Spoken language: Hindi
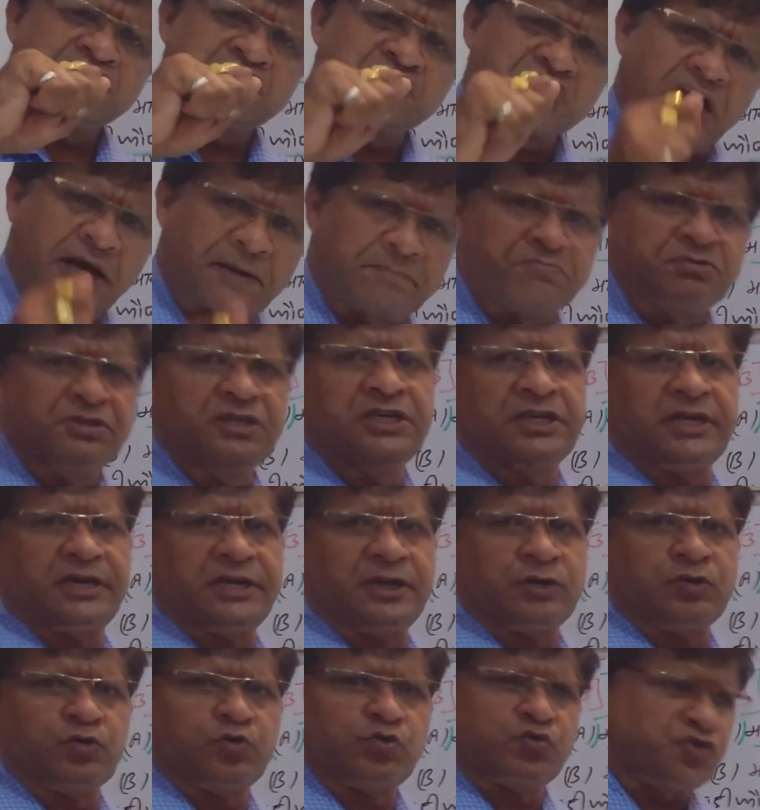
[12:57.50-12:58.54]
चाबी है
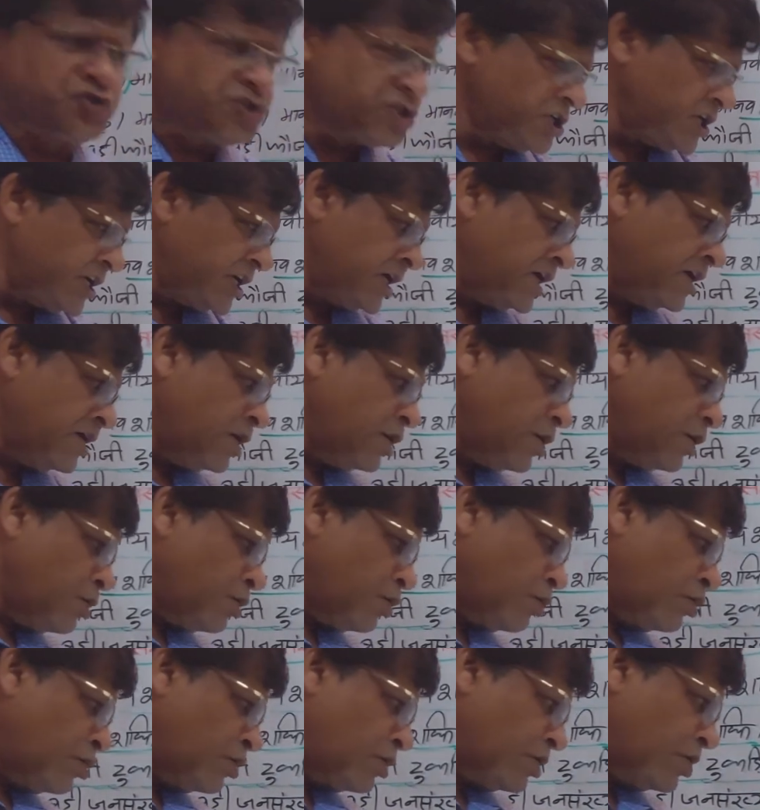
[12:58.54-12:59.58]
कुंजी है
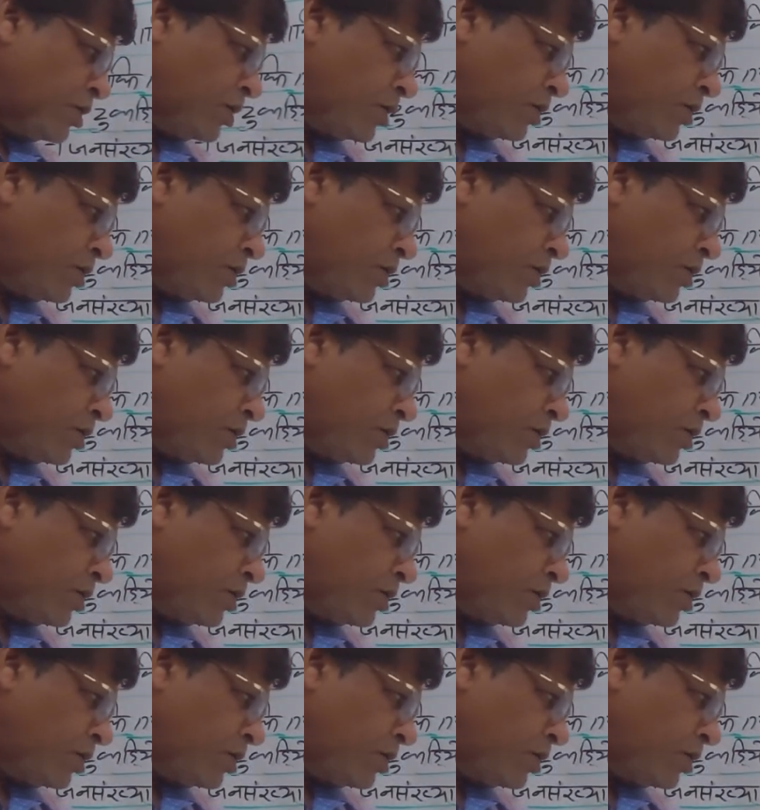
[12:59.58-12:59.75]
और